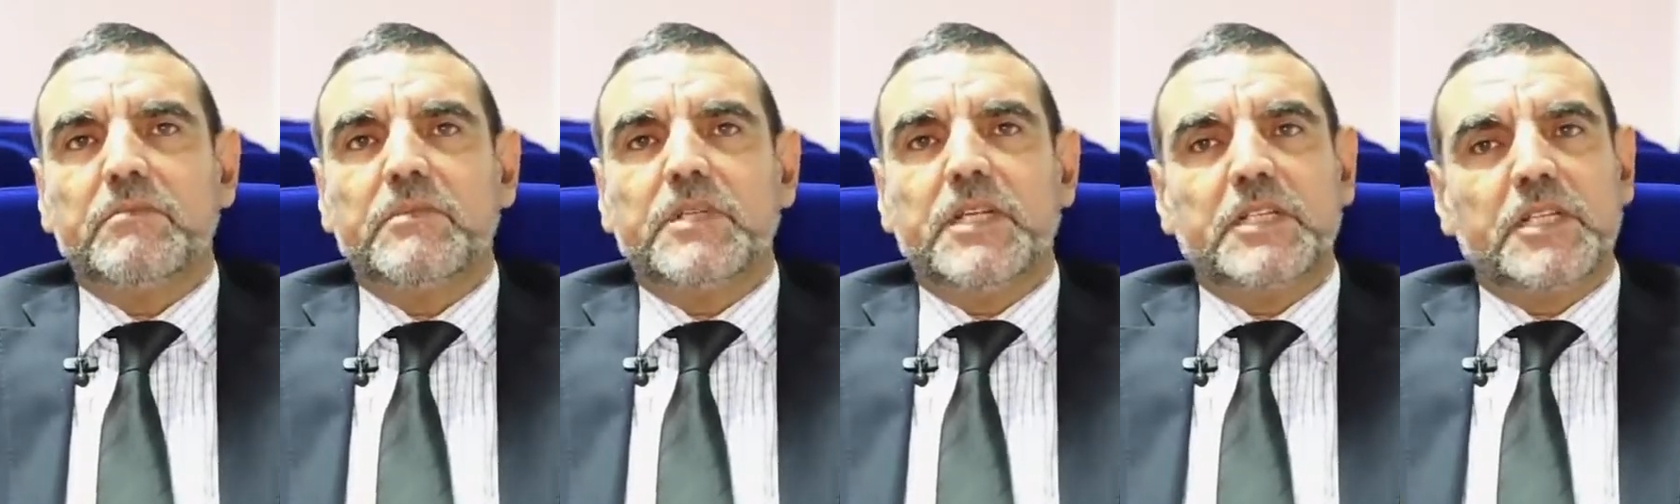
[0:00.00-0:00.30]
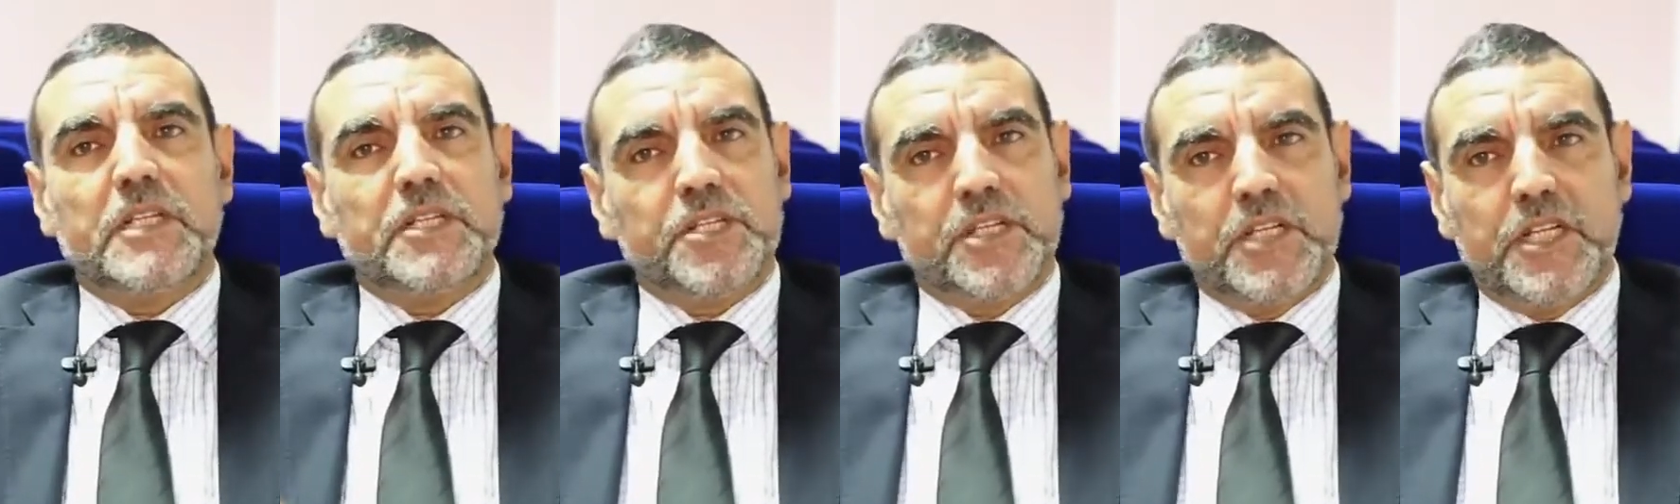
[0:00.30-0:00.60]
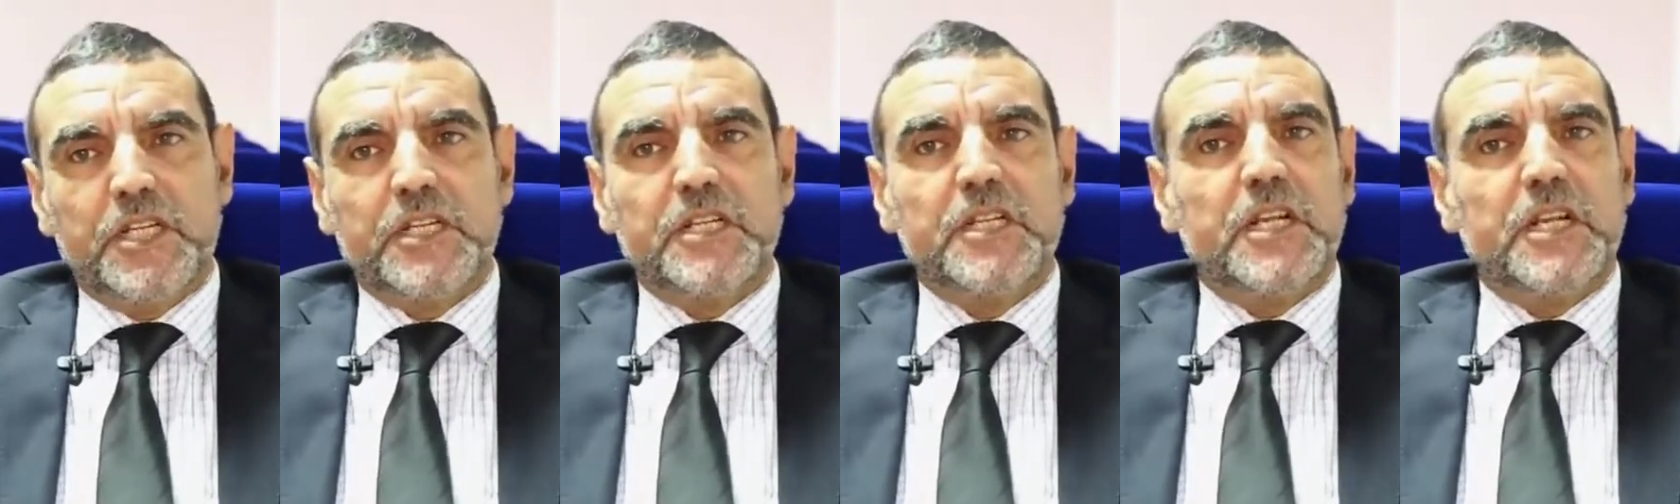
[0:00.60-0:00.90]
لان
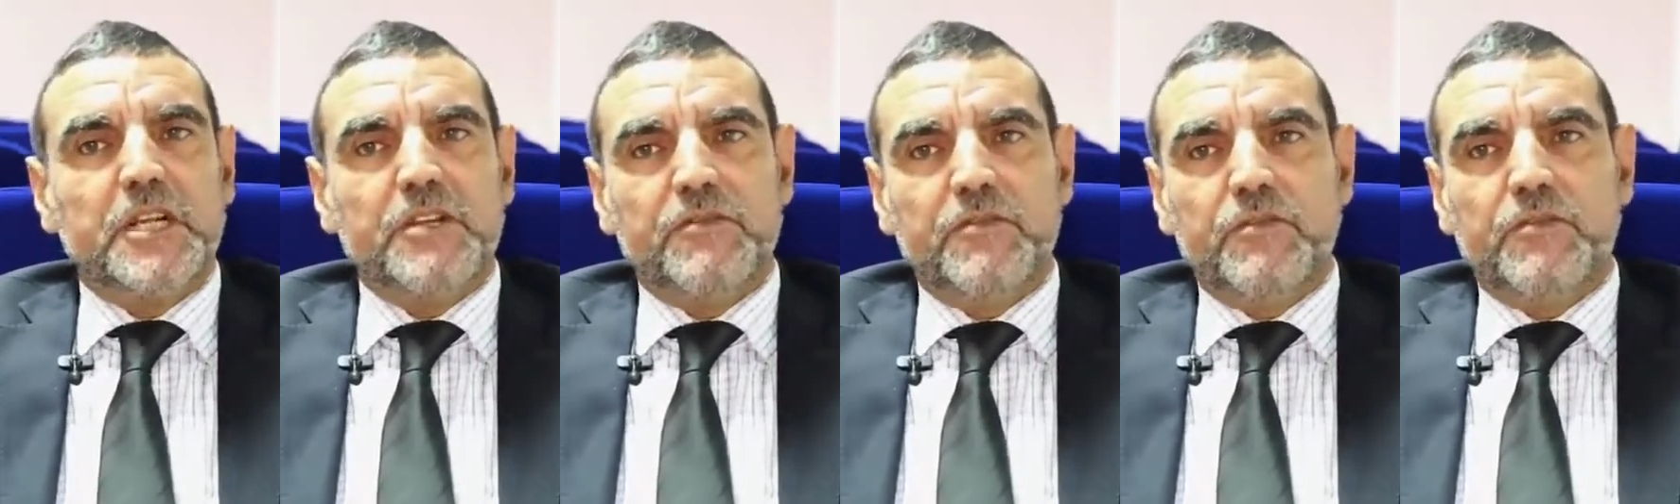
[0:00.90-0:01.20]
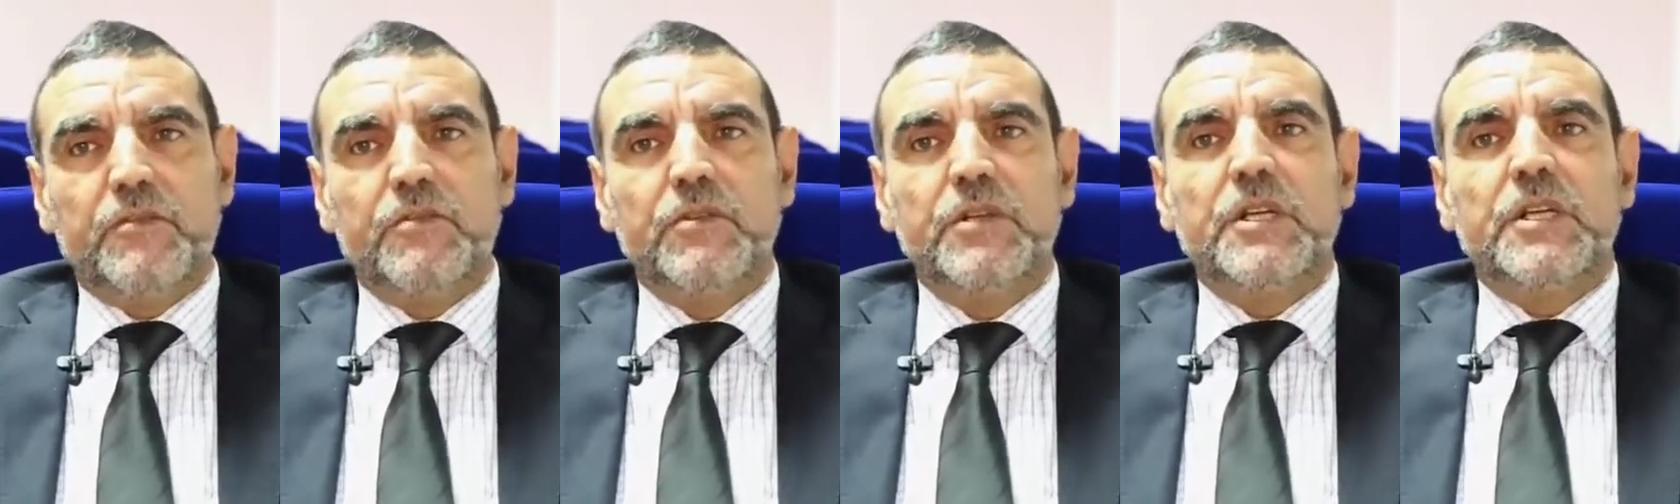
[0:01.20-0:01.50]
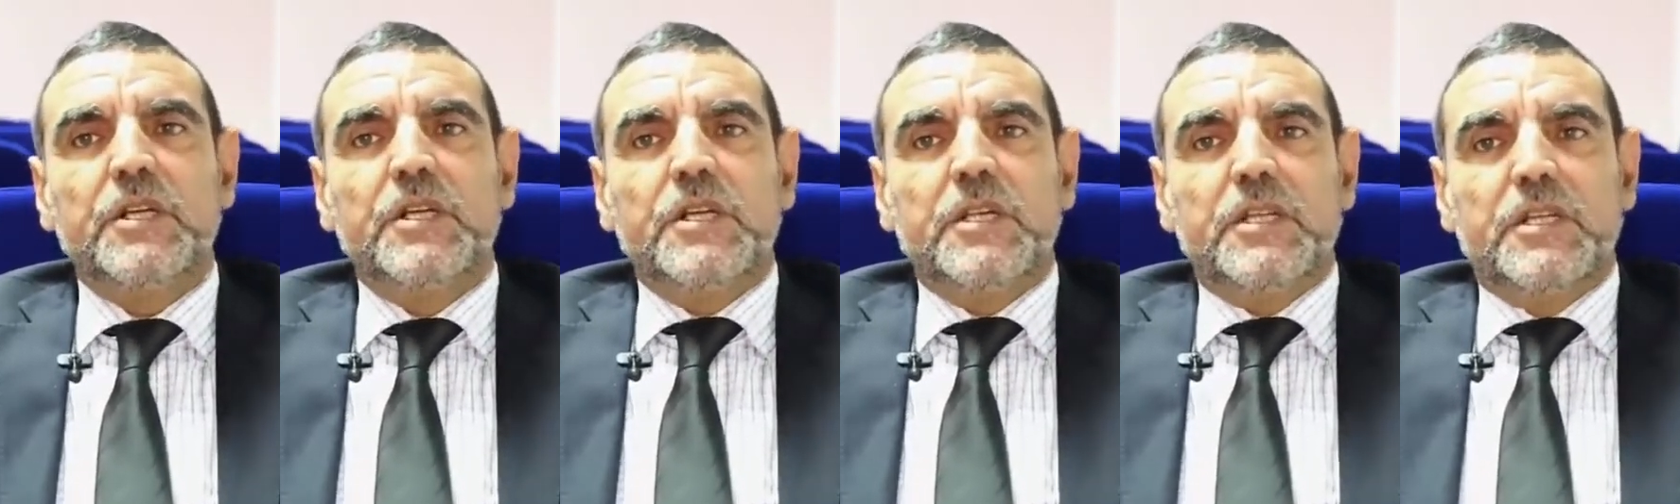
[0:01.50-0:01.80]
الشعير نعلفه
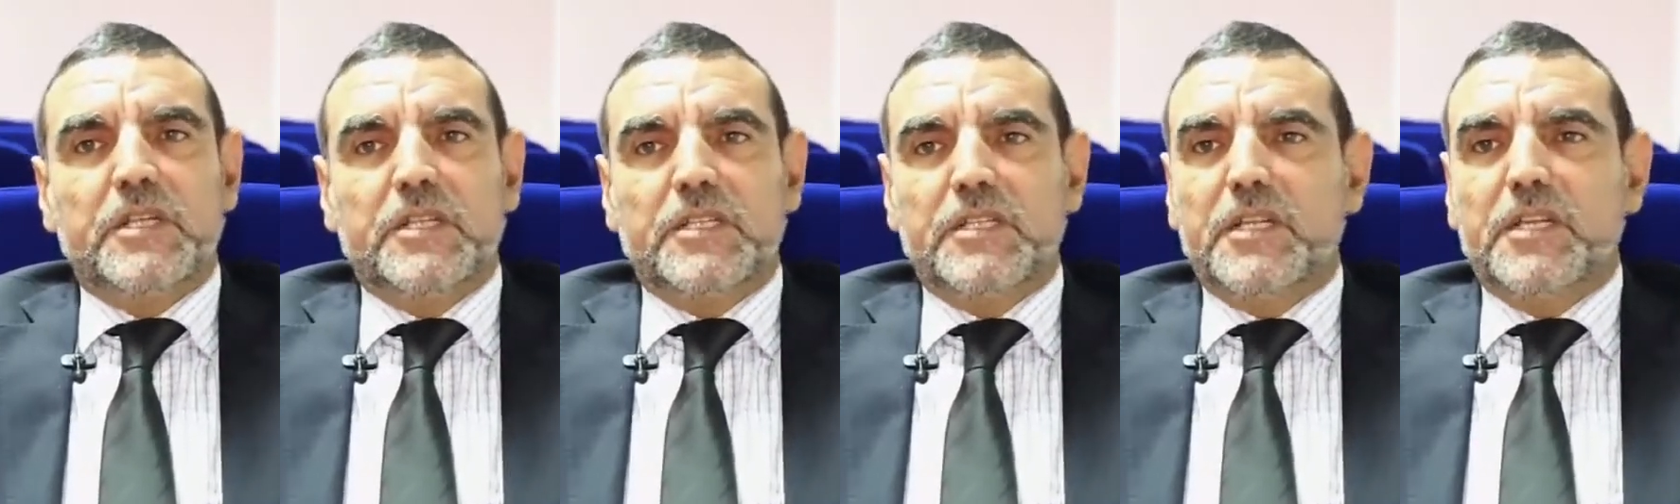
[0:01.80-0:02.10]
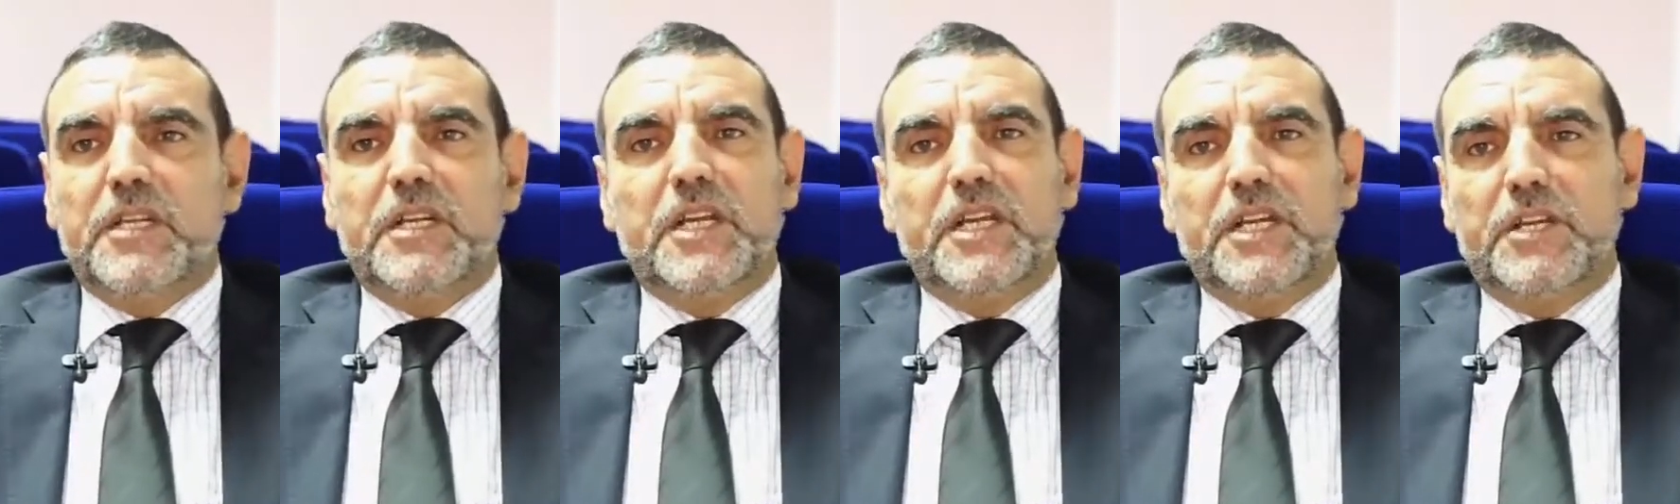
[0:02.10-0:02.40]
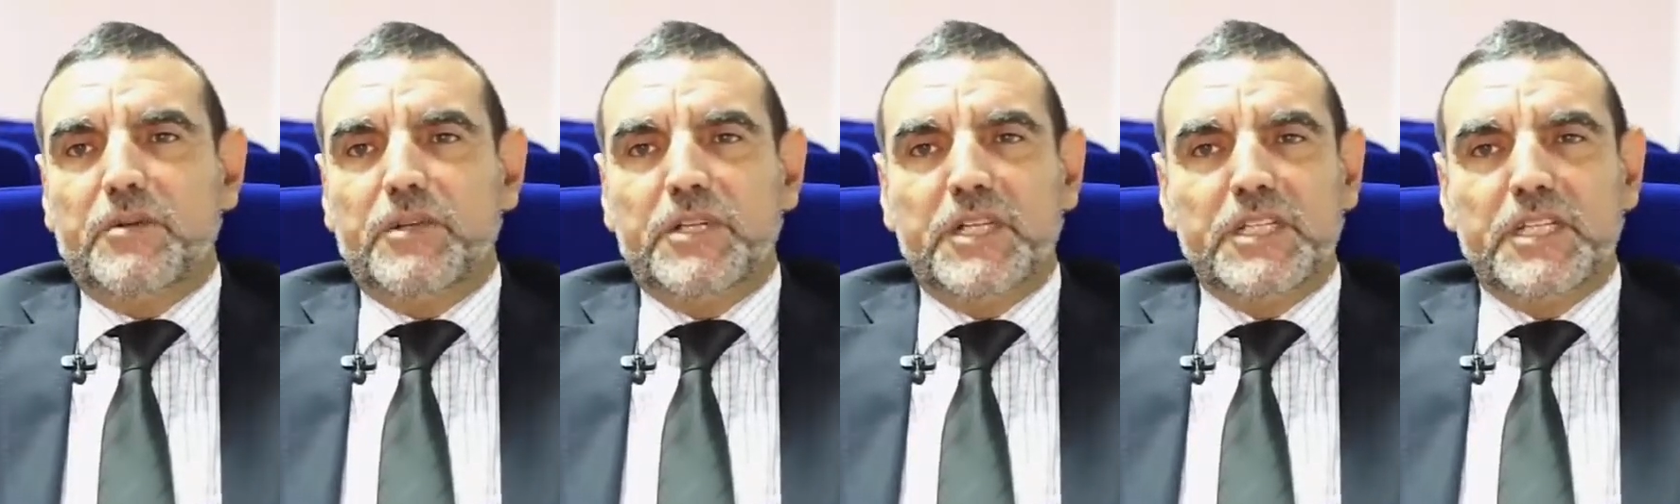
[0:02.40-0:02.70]
يعني
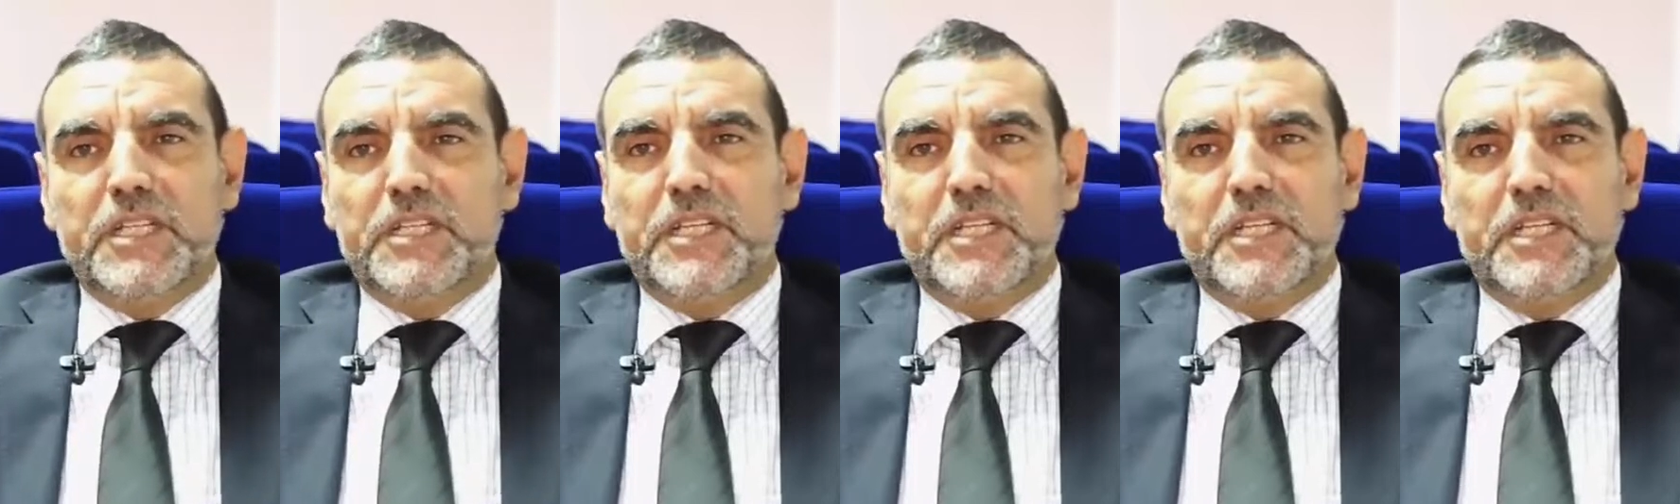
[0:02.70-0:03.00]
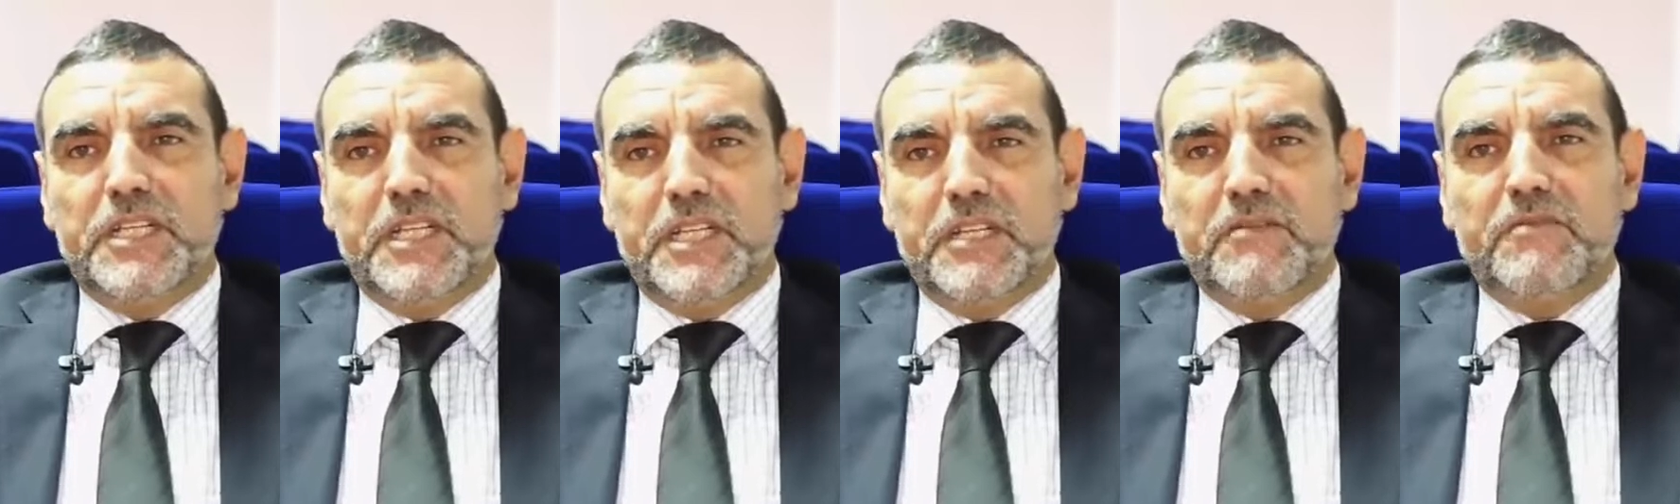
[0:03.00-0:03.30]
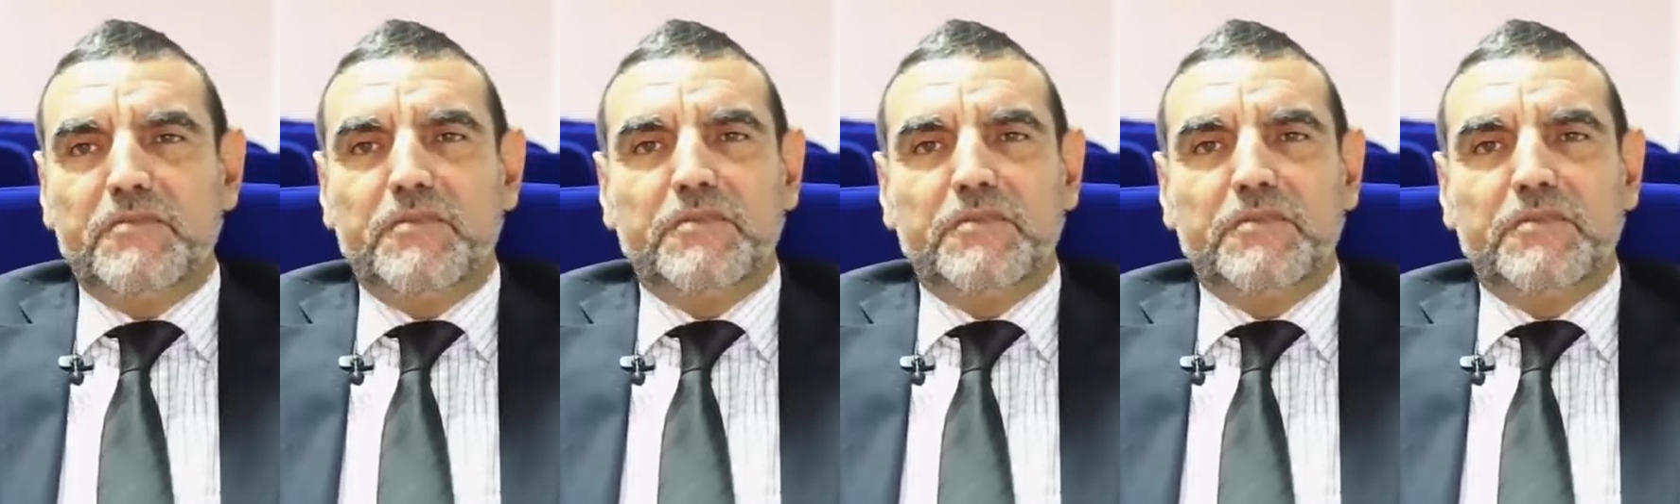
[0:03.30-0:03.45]
للحيوانات هذا يعني